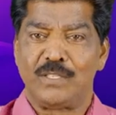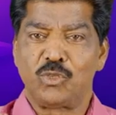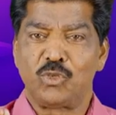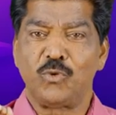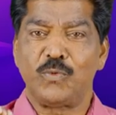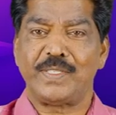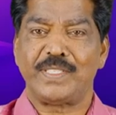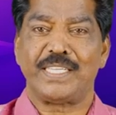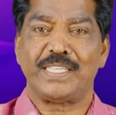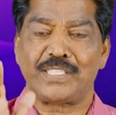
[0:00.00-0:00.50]

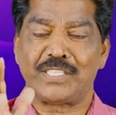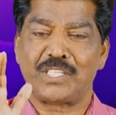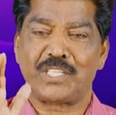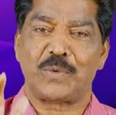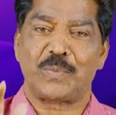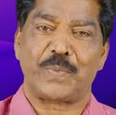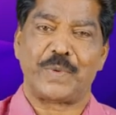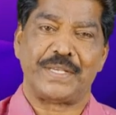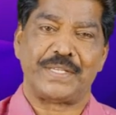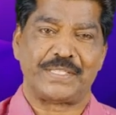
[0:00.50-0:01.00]

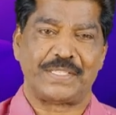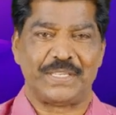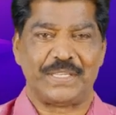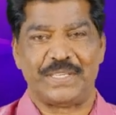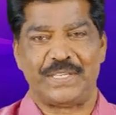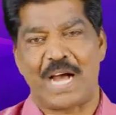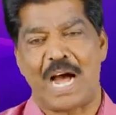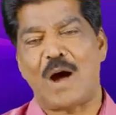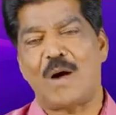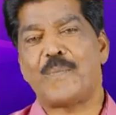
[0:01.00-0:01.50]
சுவிசேஷத்தை பேசு
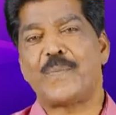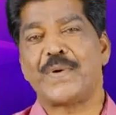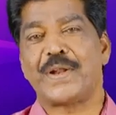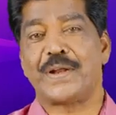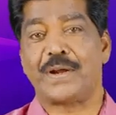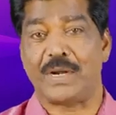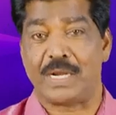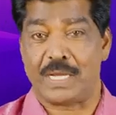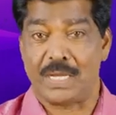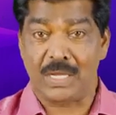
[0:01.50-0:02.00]

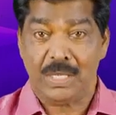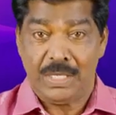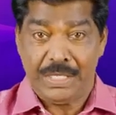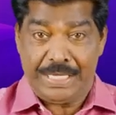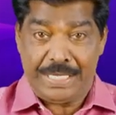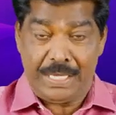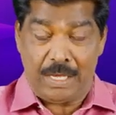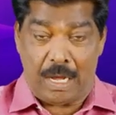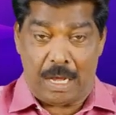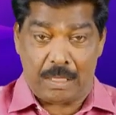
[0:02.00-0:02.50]
அப்படின்னு
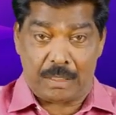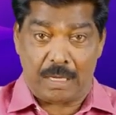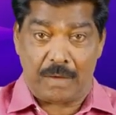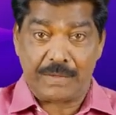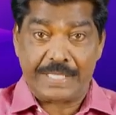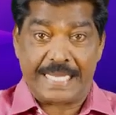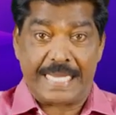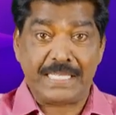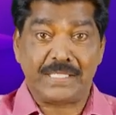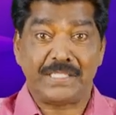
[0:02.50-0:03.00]

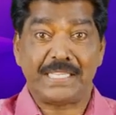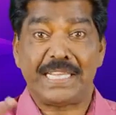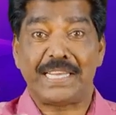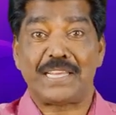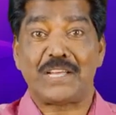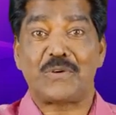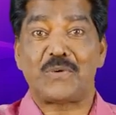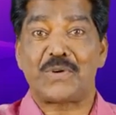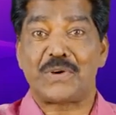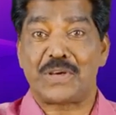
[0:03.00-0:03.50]
அதாவது
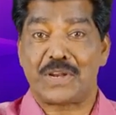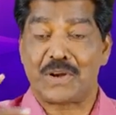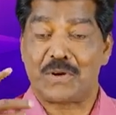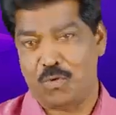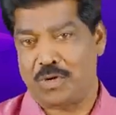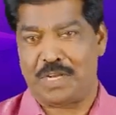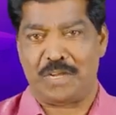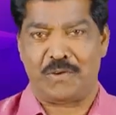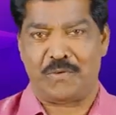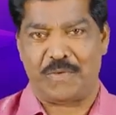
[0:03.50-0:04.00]
எச்சரிக்கை கொடுக்குற
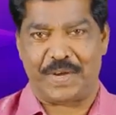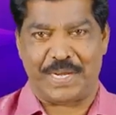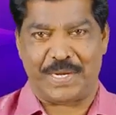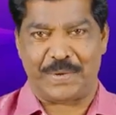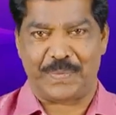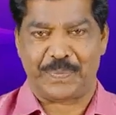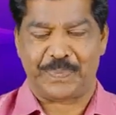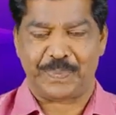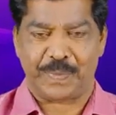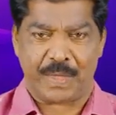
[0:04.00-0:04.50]
கூட்டம் இவங்க
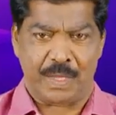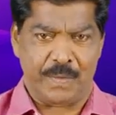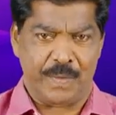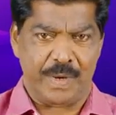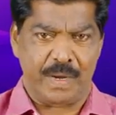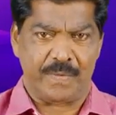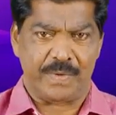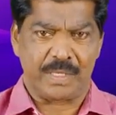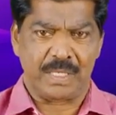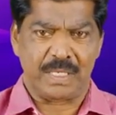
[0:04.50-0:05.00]

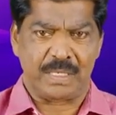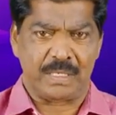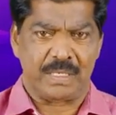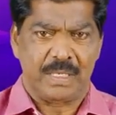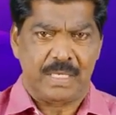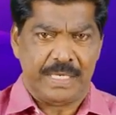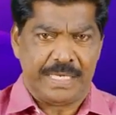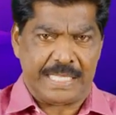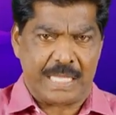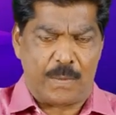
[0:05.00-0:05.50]
இவங்க வந்து
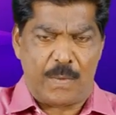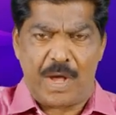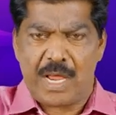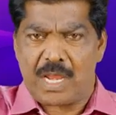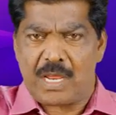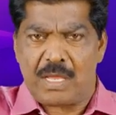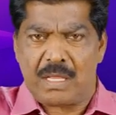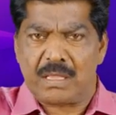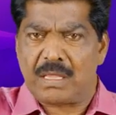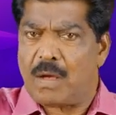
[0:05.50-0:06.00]
இந்த
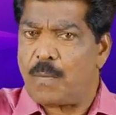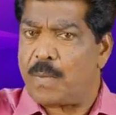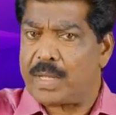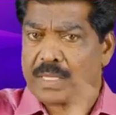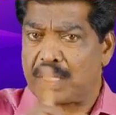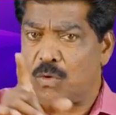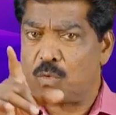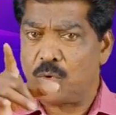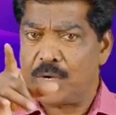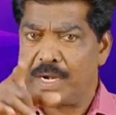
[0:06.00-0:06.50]
மாதிரி எந்த
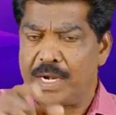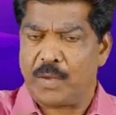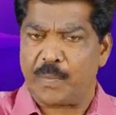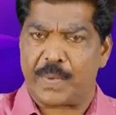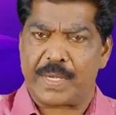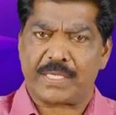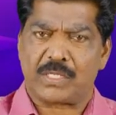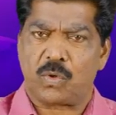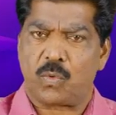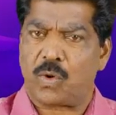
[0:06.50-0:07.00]
மத
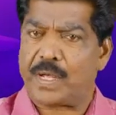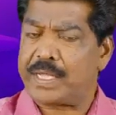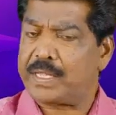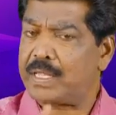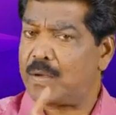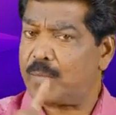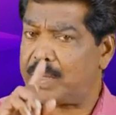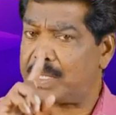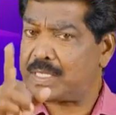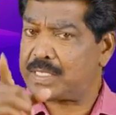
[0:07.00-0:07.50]
ஊழியங்களையும் பேசக்கூடாது
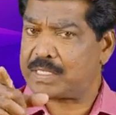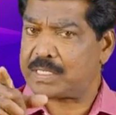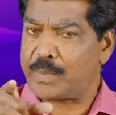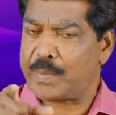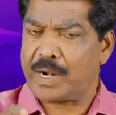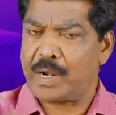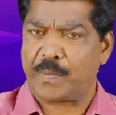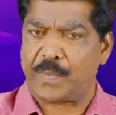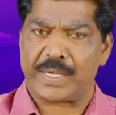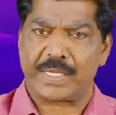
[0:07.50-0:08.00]
எந்த மத
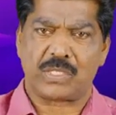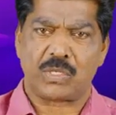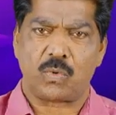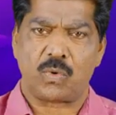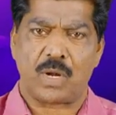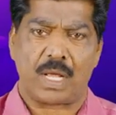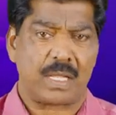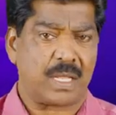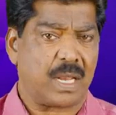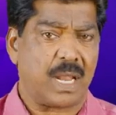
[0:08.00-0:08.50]
சபைகளை
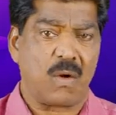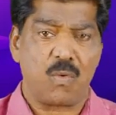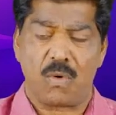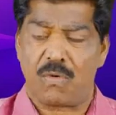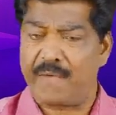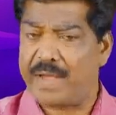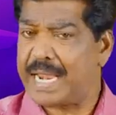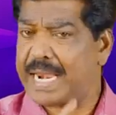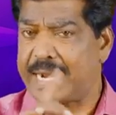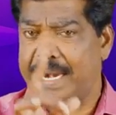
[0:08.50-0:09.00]
பேசக்கூடாது அதெல்லாம்
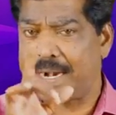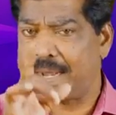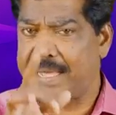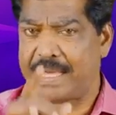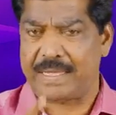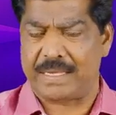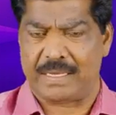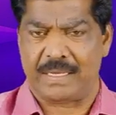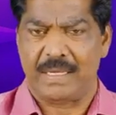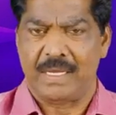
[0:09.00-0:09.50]
உன் வேலை
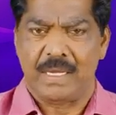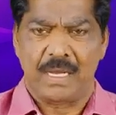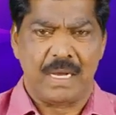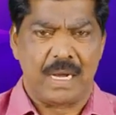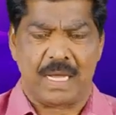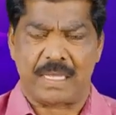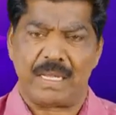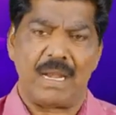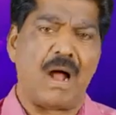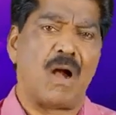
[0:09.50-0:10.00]
கிடையாது
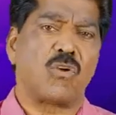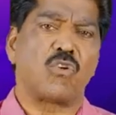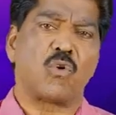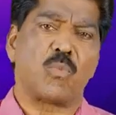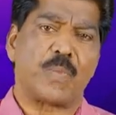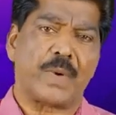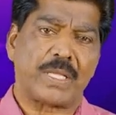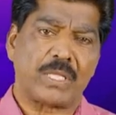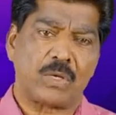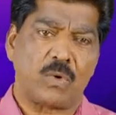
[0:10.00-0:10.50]
அதெல்லாம்
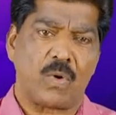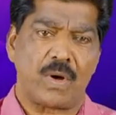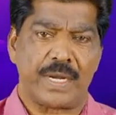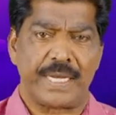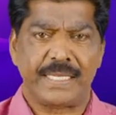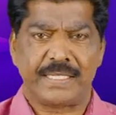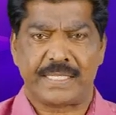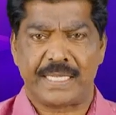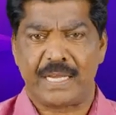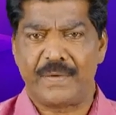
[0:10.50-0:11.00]
ஆண்டவர்
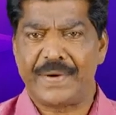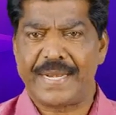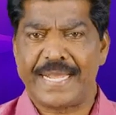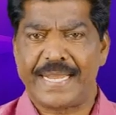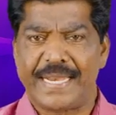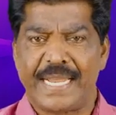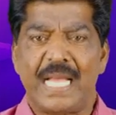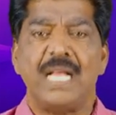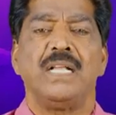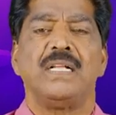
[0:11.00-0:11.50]
பார்த்துக்குவார் நீ செய்ய
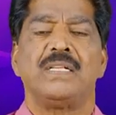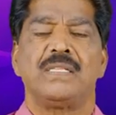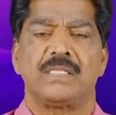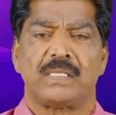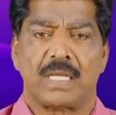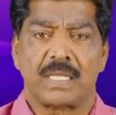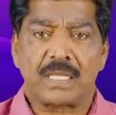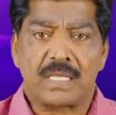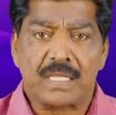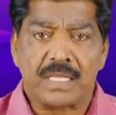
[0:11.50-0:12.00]
வேண்டிய என்ன
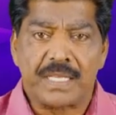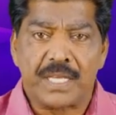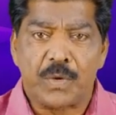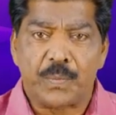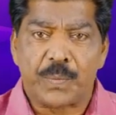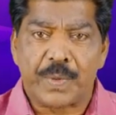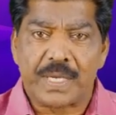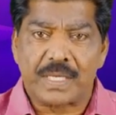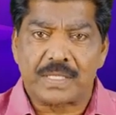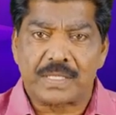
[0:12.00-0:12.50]

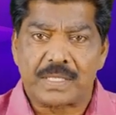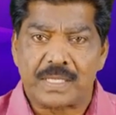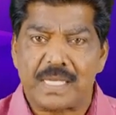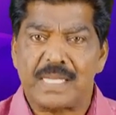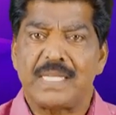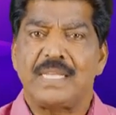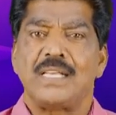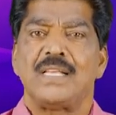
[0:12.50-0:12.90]
சத்தியம் பேசு